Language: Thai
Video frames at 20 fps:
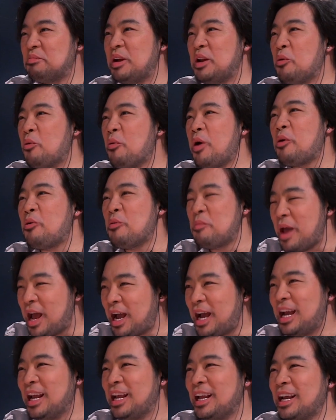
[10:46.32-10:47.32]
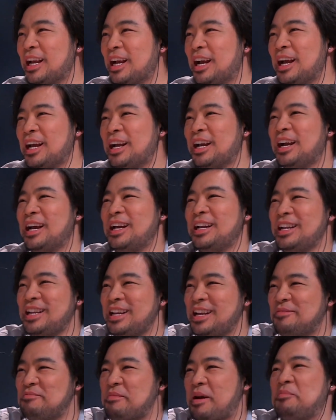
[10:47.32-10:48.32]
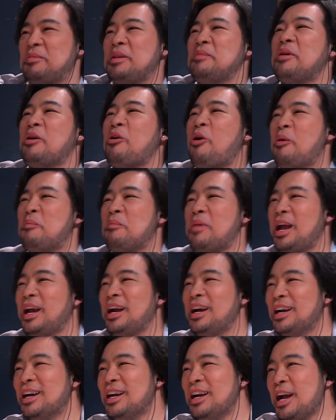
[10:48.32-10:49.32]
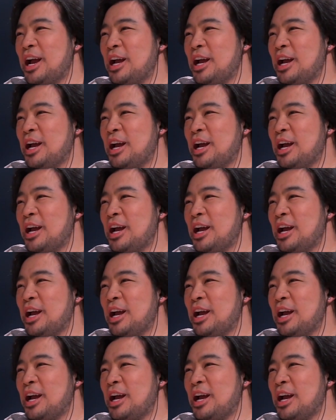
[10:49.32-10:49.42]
ไม่รู้ว่าคุณแม่เคยเคยเคยได้ยินแบบนี้มาก่อนไหมคือ